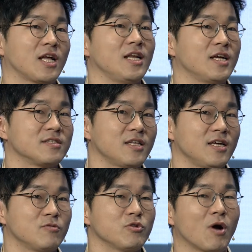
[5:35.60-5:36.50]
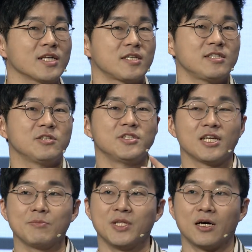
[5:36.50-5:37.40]
달리하는데 우리 과학자들이 이런 얘기를
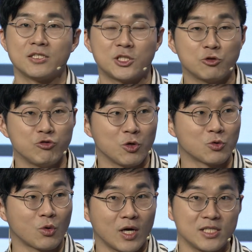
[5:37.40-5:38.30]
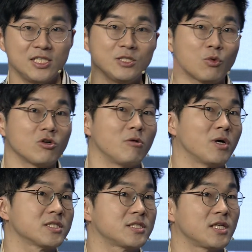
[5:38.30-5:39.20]
합니다. 지구의 온도가 2도를
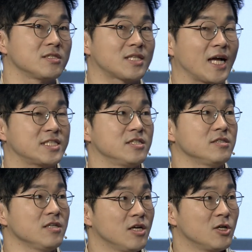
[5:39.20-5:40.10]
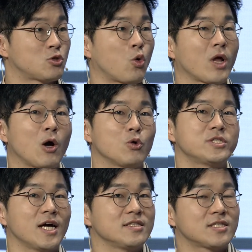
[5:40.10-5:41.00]
넘어갔을 때는 다시는
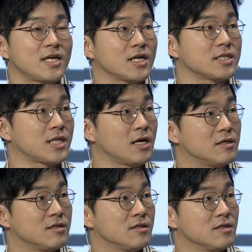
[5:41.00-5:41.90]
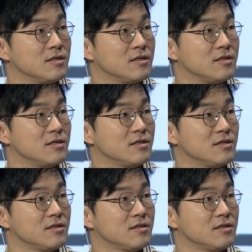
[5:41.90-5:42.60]
돌아오지 않는 다리가 있다. 아하.